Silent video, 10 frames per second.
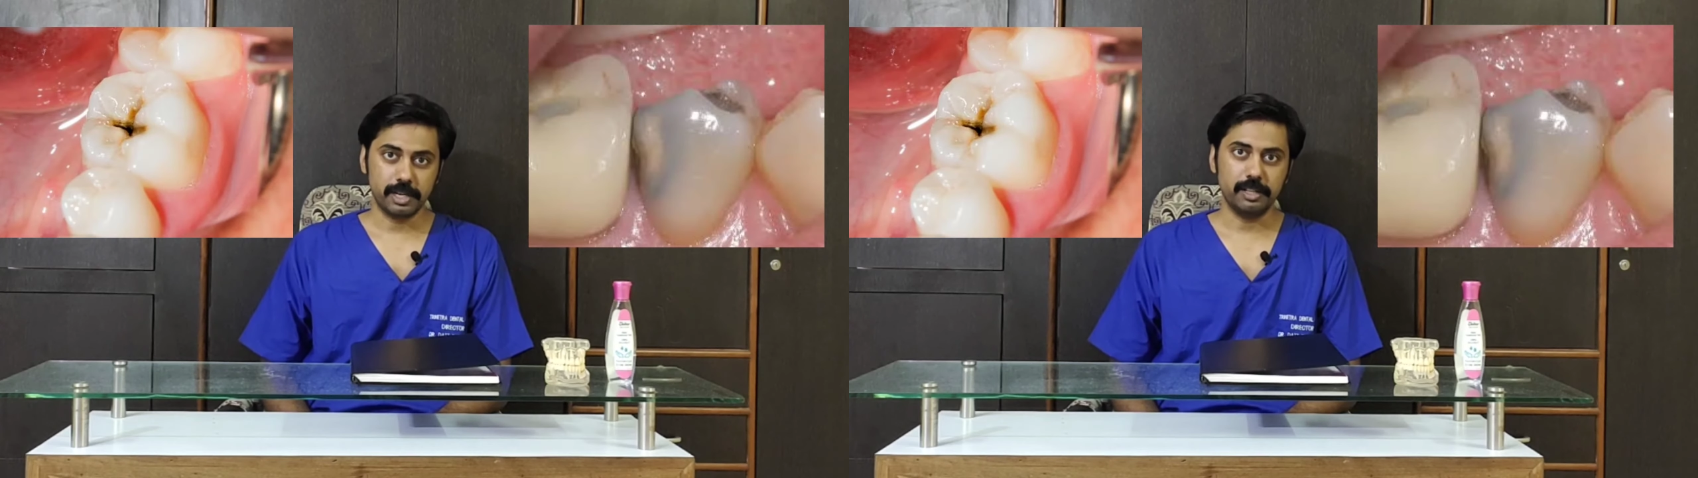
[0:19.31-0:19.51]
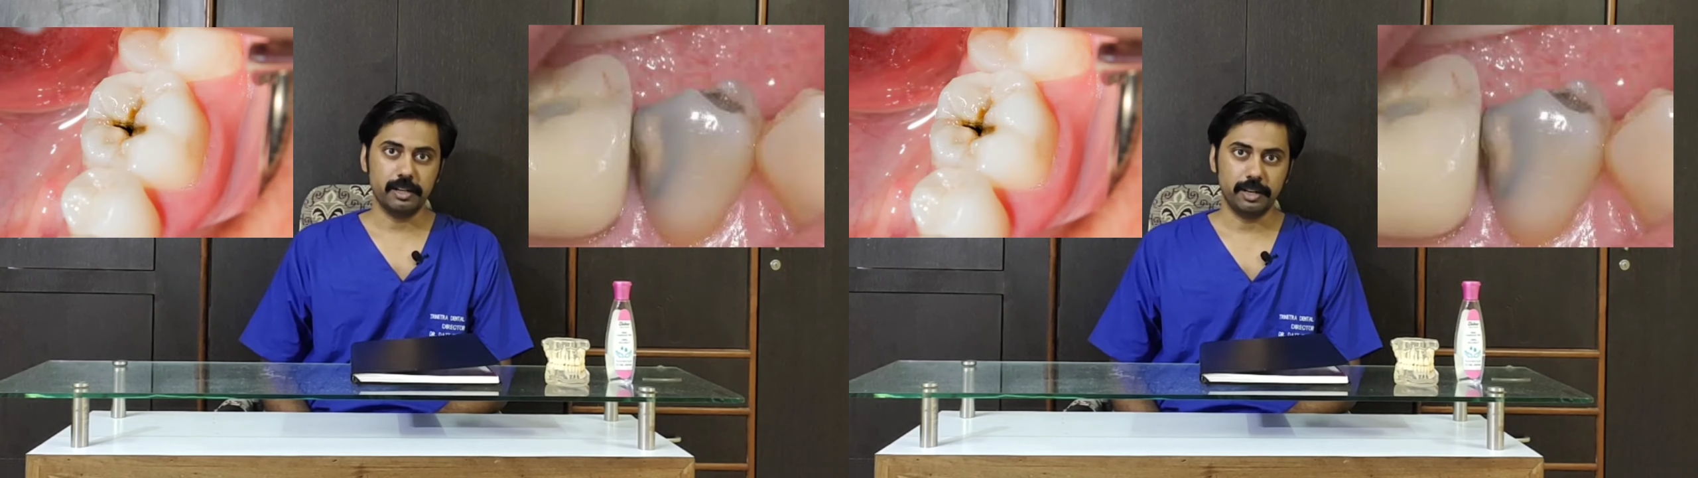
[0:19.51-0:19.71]

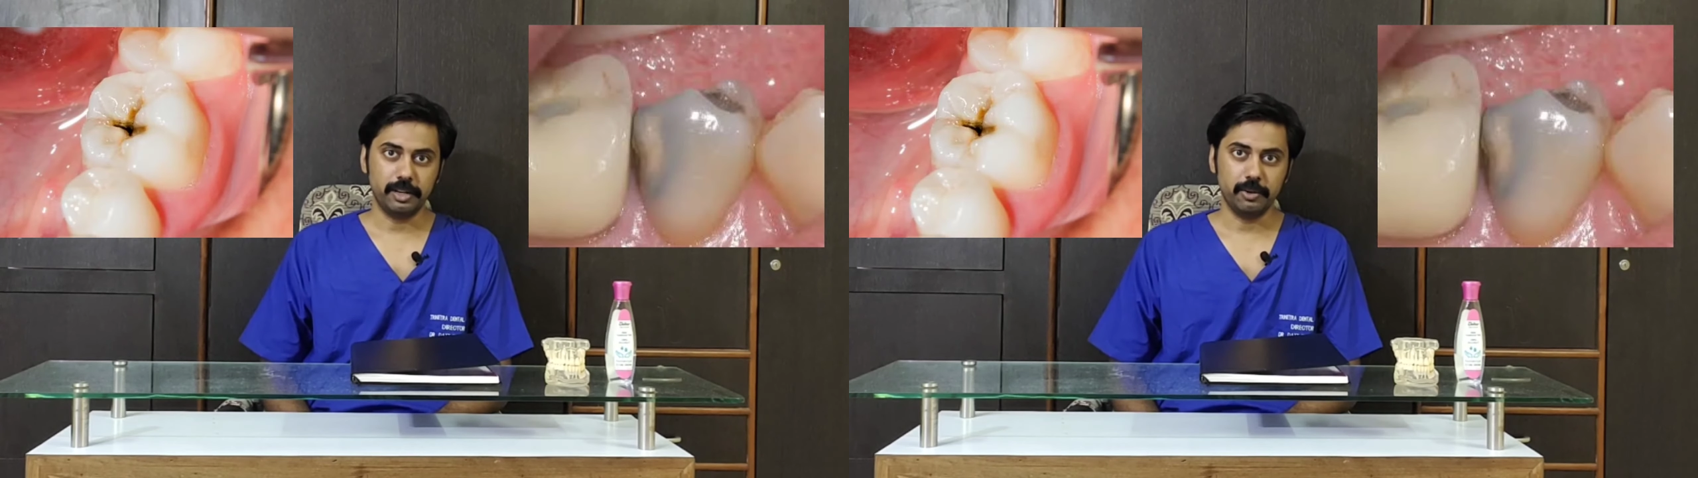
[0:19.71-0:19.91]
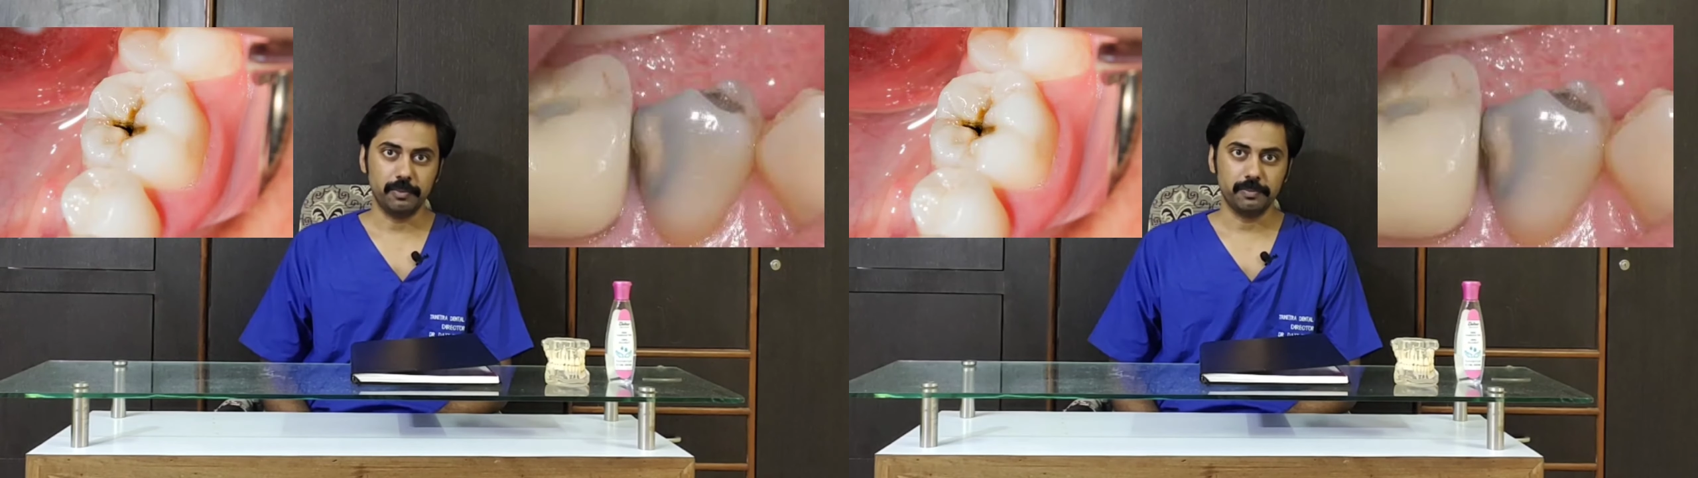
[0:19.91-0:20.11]
सड़न लग
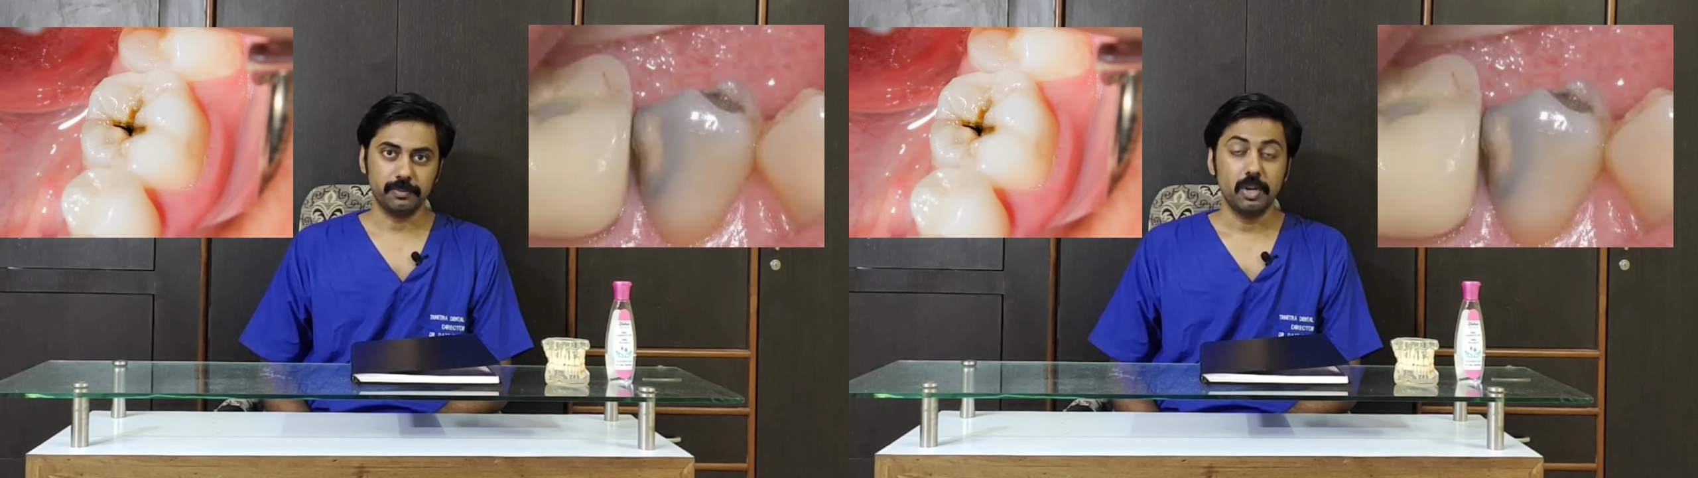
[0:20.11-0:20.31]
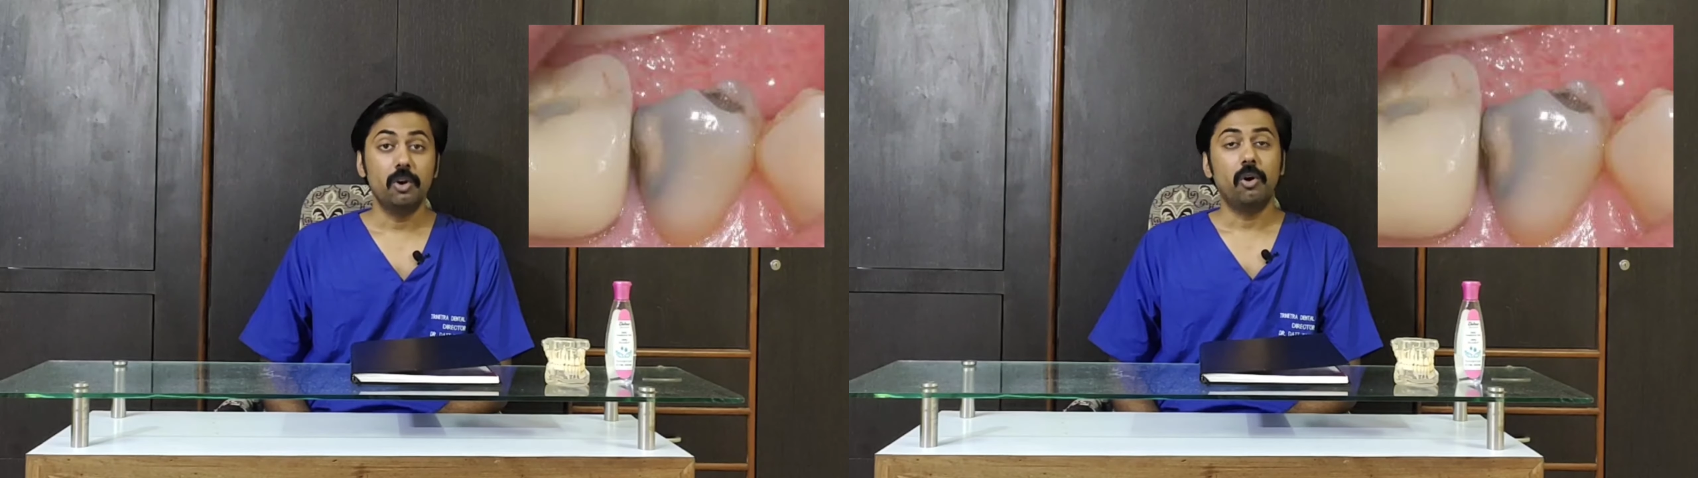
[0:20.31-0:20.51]
रही हो
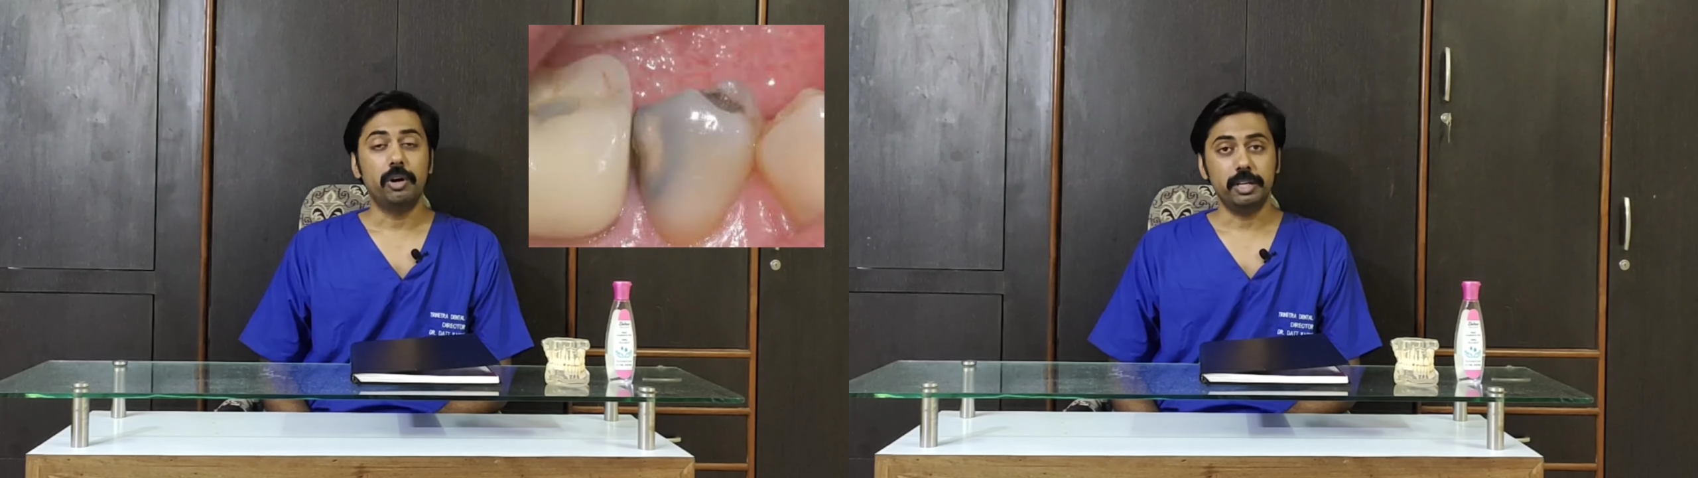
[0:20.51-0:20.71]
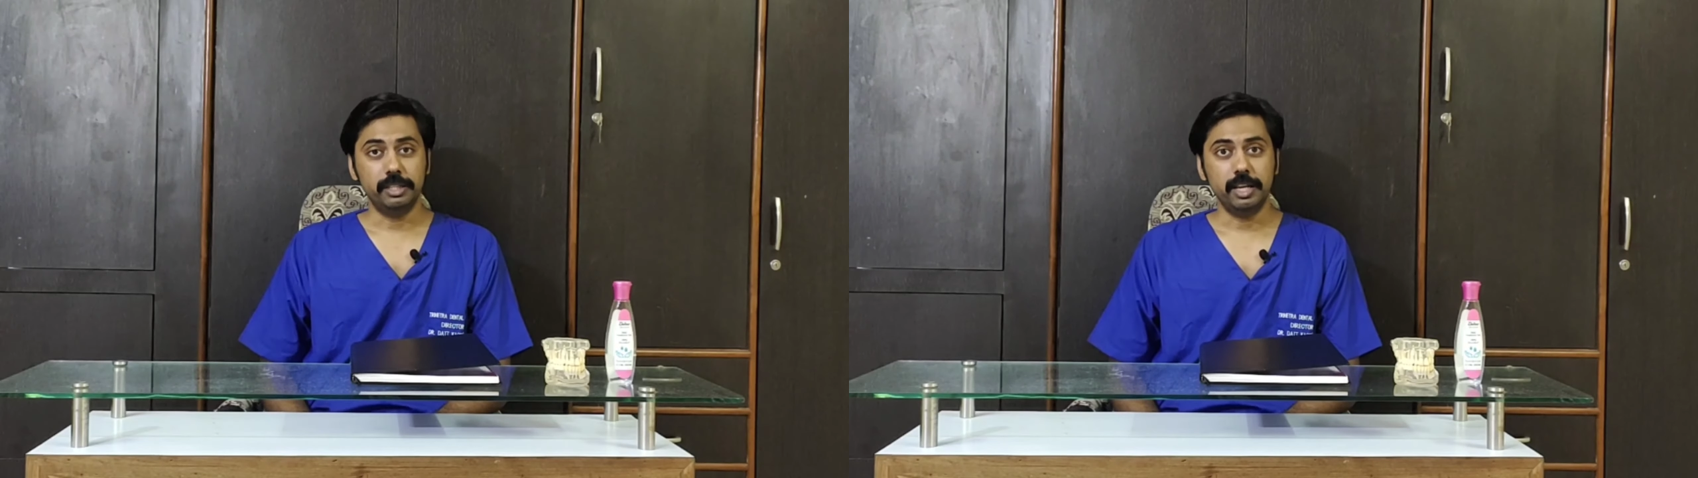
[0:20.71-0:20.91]

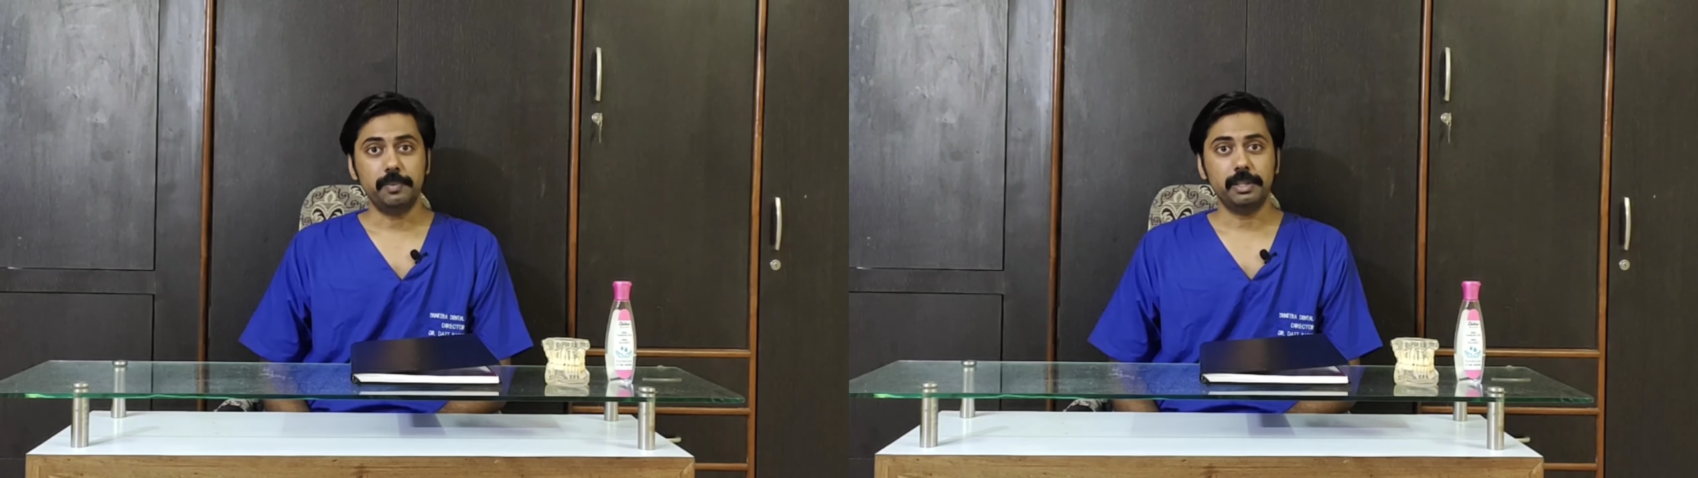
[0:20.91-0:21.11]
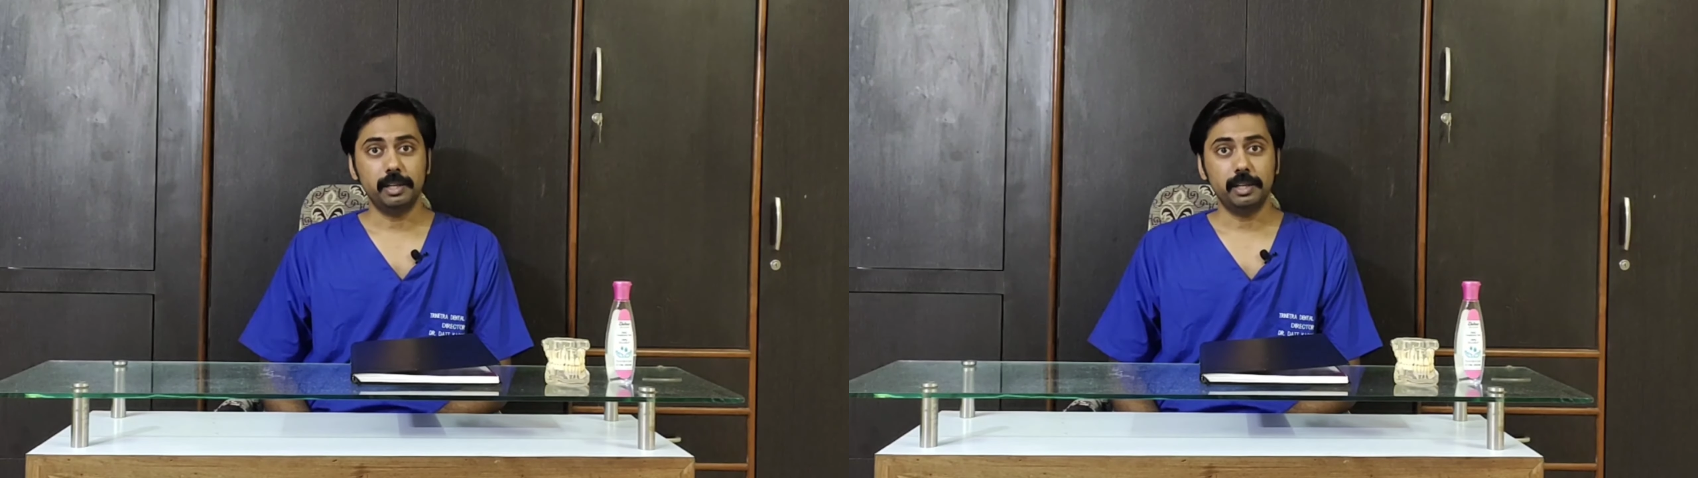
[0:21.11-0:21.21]
और यदि आपके